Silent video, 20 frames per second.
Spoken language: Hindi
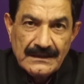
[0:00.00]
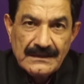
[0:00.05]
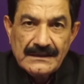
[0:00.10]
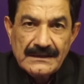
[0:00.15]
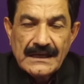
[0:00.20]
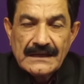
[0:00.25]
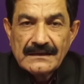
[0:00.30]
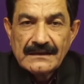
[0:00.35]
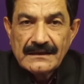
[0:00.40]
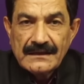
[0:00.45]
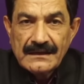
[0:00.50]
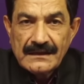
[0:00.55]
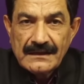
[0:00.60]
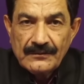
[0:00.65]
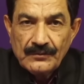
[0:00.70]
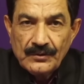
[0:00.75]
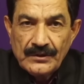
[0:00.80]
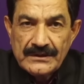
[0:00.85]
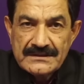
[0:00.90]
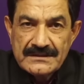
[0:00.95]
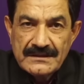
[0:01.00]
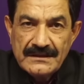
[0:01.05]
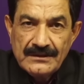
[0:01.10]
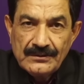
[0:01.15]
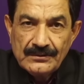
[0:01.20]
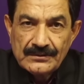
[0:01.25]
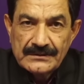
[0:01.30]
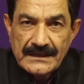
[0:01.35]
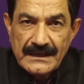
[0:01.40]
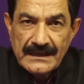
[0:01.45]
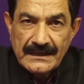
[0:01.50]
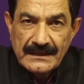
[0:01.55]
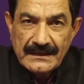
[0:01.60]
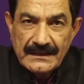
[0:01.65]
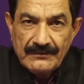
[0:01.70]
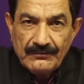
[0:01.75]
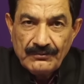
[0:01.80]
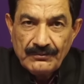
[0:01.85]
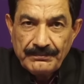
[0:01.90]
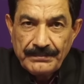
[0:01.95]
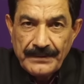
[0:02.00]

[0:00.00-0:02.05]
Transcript: याद रखिएगा वो इसलिए होता है कि वो